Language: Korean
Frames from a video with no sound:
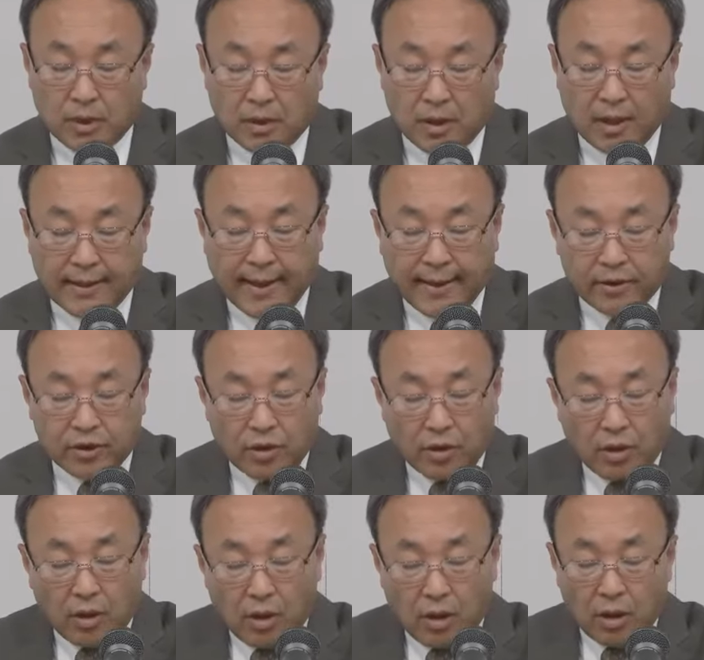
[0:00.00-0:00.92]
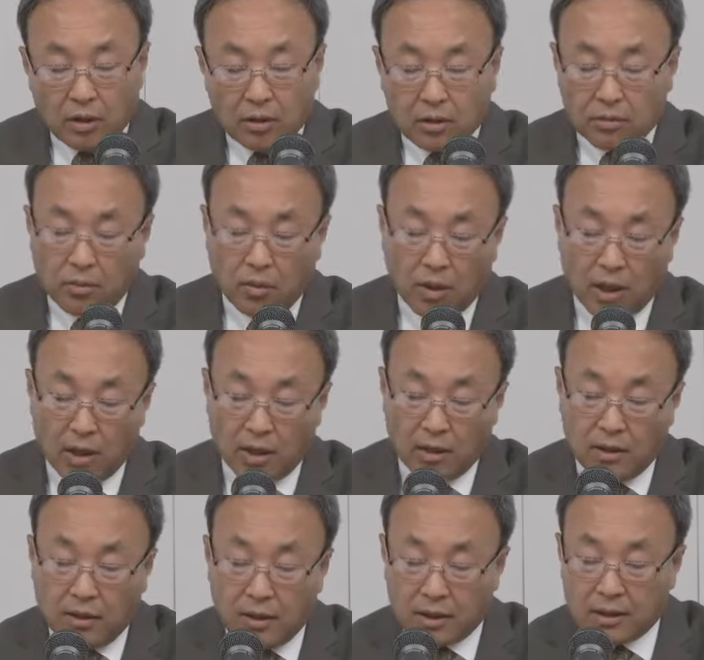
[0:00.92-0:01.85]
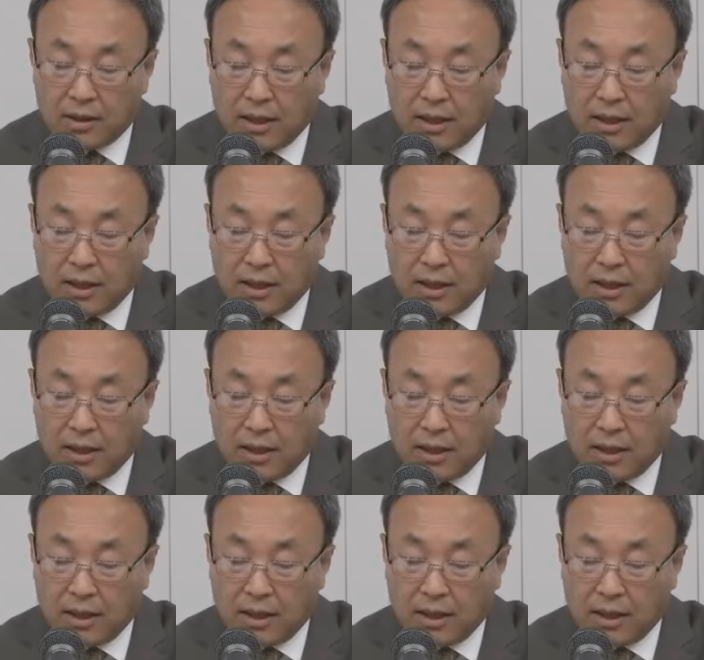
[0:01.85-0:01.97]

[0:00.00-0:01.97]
그 계약성경은 뭐라 그러냐.